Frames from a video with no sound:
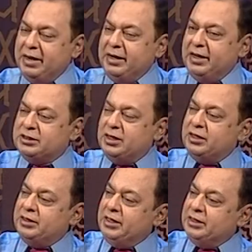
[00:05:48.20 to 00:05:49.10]
নিয়ে
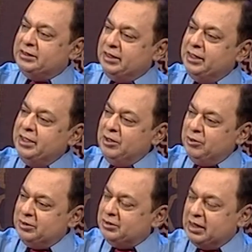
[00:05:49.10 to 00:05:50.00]
সারাদিন সে
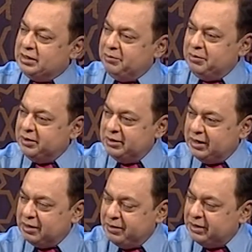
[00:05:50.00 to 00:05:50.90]
থাকতে পারবে হ্যাঁ,